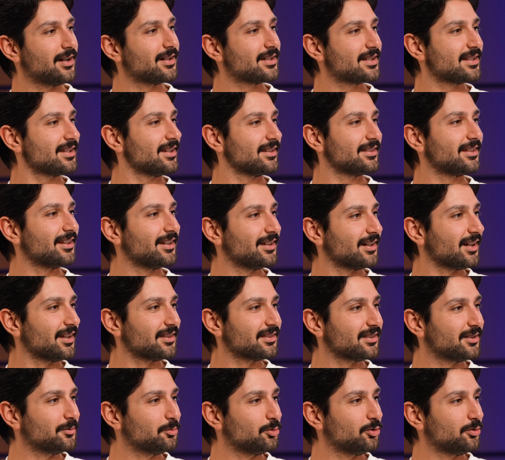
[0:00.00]
anksiyete
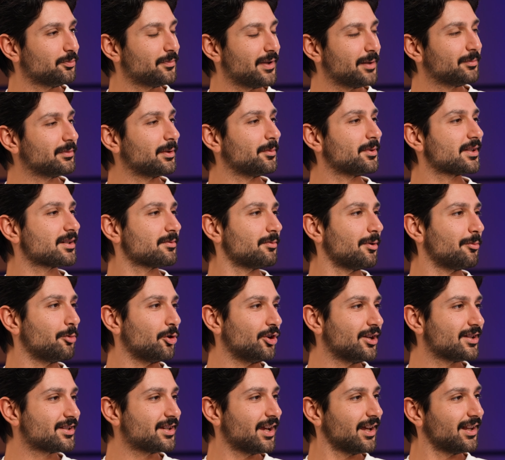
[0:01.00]
yarattı bu. Benim de başıma
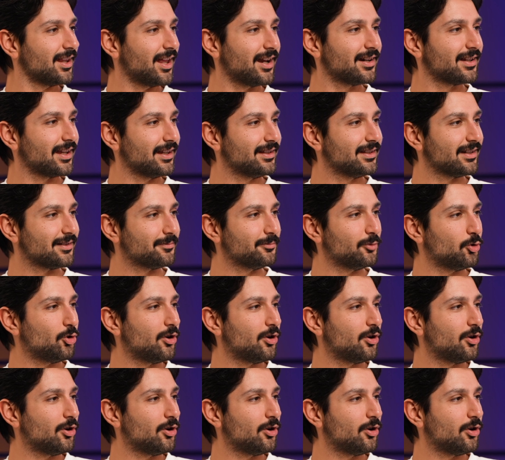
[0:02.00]
böyle şeyler gelir mi?